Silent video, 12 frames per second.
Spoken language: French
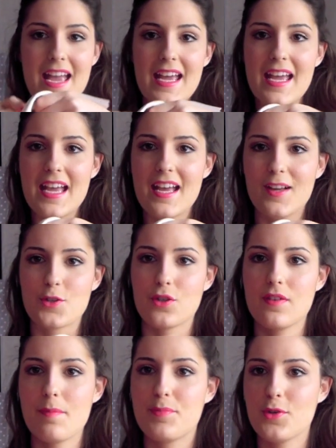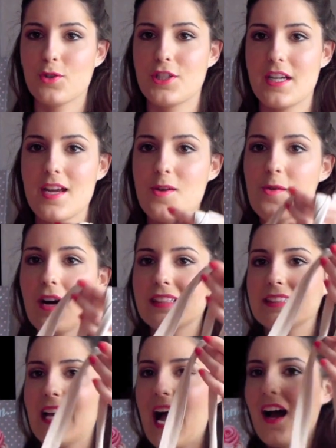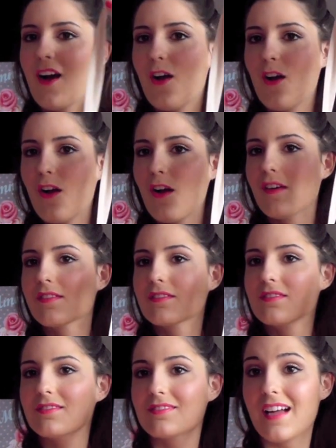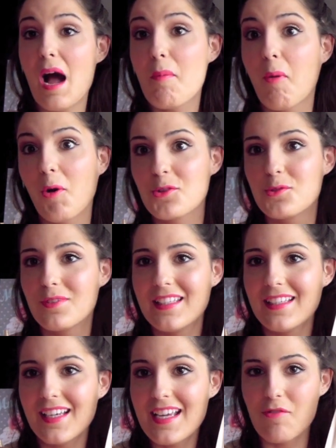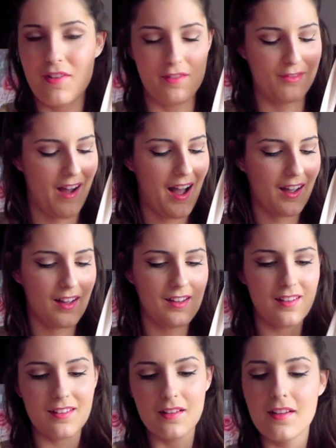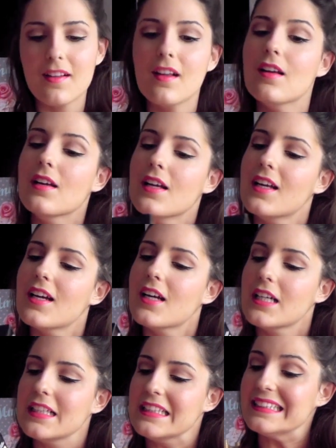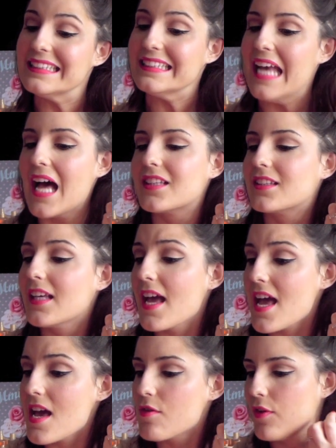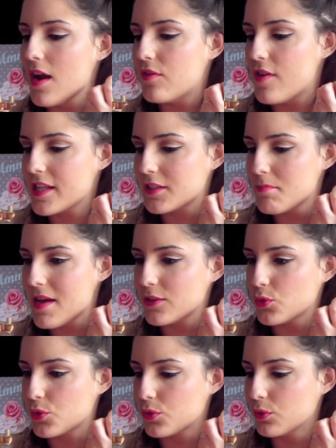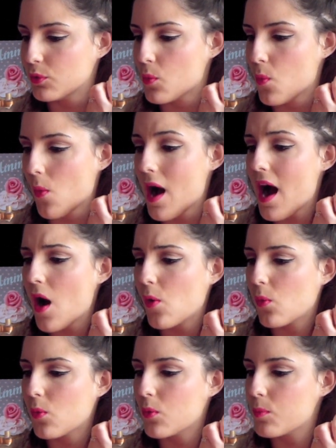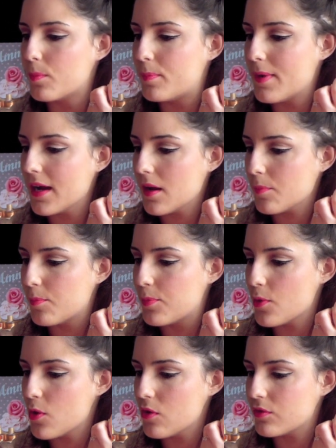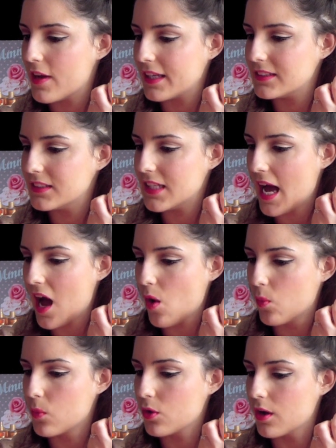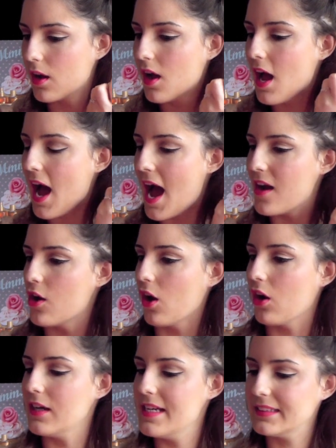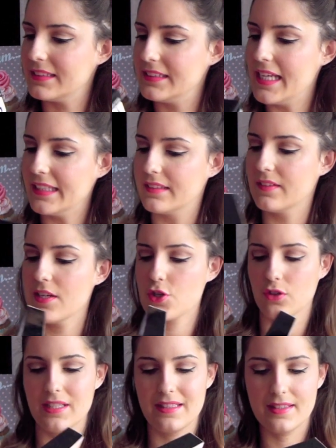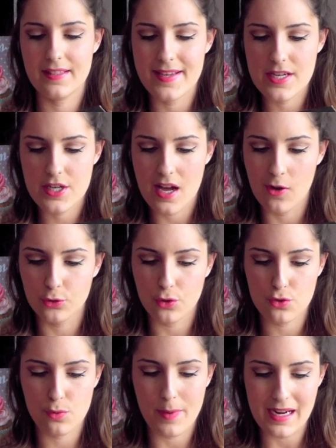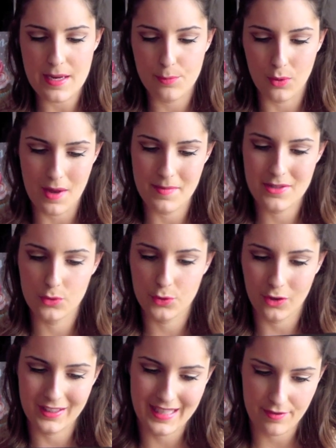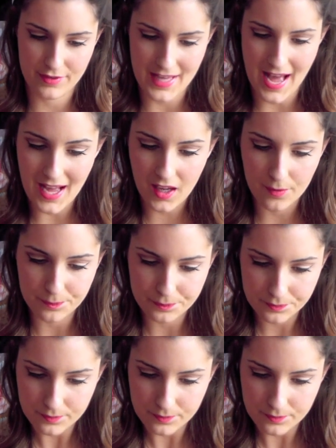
et je vais piocher au hasard euh, un produit et on va voir. Ciaté Velvet Manucure, waouh Pain, peau, vernis à ongles. Alors les Ciaté, j'en ai déjà entendu parler pour la manucure caviar.